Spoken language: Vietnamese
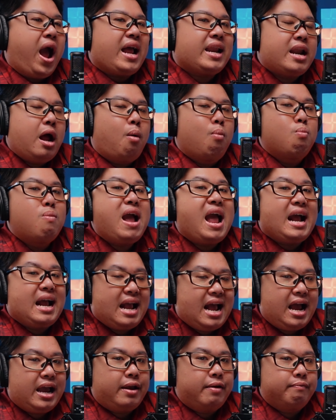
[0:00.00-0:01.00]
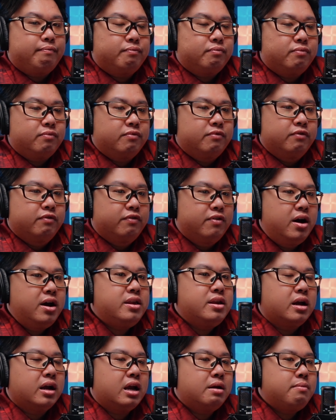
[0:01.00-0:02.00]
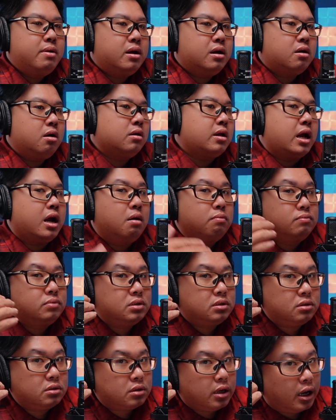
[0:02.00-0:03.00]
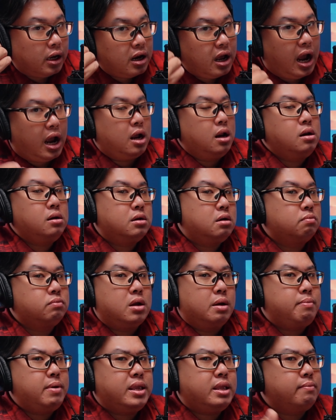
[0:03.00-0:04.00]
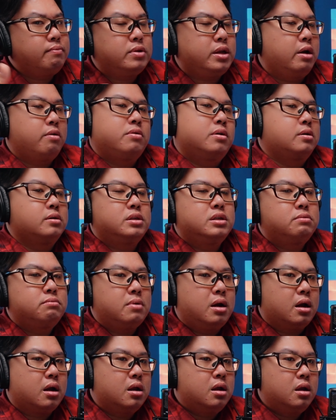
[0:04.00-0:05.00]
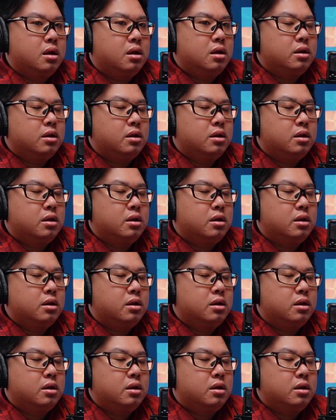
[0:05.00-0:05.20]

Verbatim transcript: hoạt động hàng ngày với những cái mic có thể không xịn hẳn không thể mấy trăm triệu được nhưng mà